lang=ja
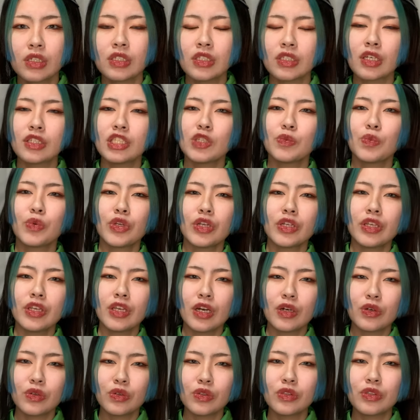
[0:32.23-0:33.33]
久しぶりに
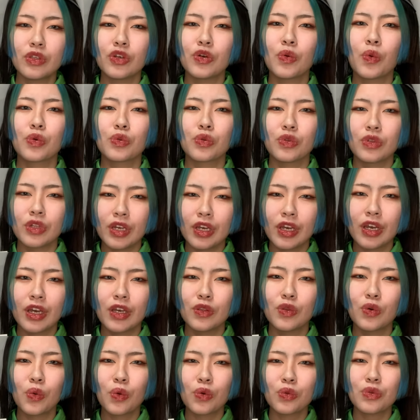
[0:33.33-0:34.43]
やるっていうことで
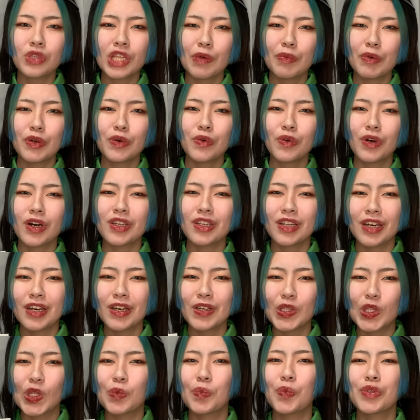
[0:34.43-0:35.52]
どこの食べようか
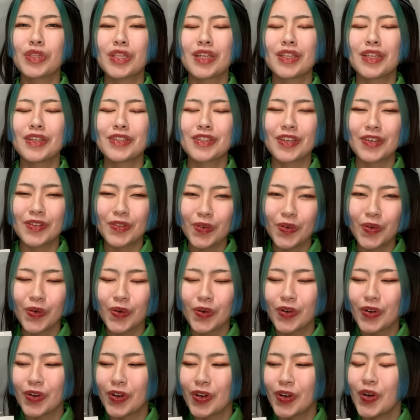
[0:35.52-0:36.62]
なって思ったんですけど
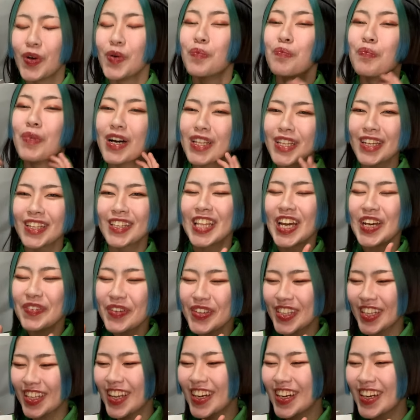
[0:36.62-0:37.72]
まだ食べ
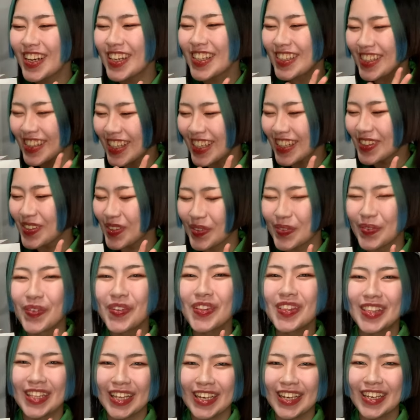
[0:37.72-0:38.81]
てなかったと思っ
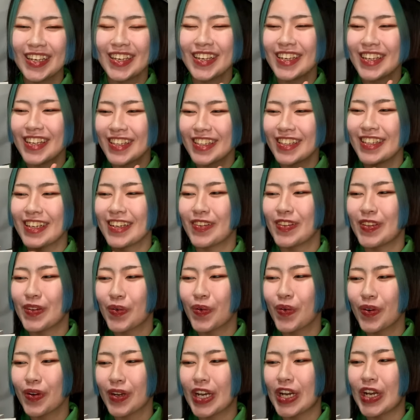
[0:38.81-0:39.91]
てなので
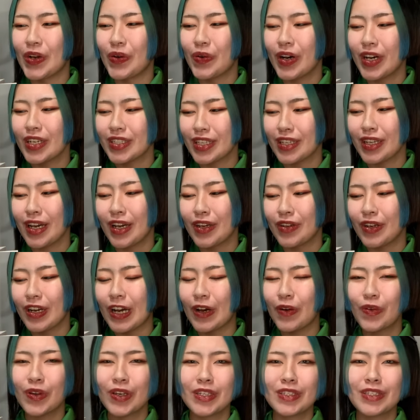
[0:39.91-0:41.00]
今回は貞治
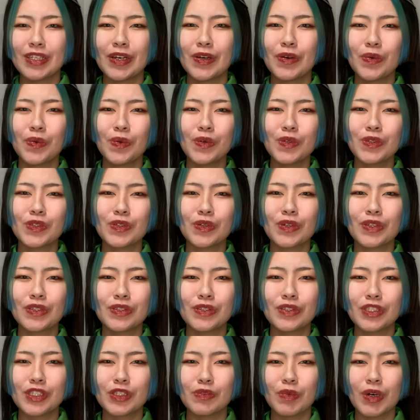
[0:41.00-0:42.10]
青木さんを
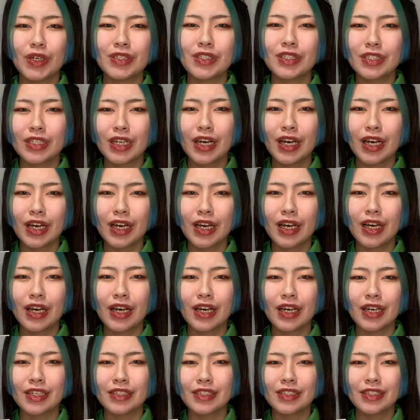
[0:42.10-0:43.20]
チョイスしまし
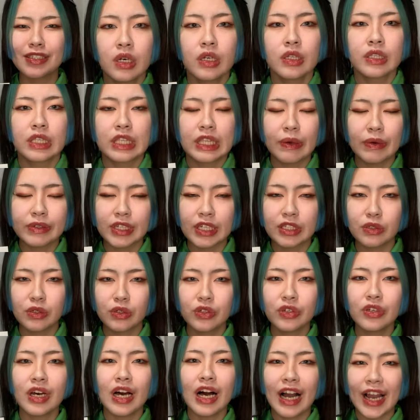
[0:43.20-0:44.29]
たでは早速
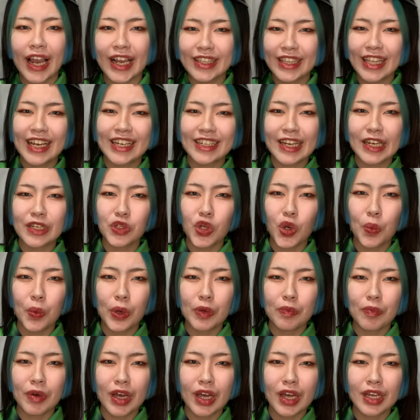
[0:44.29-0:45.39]
開けていきたいと思い
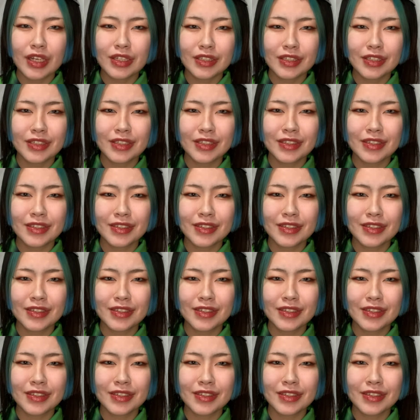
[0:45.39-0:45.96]
ます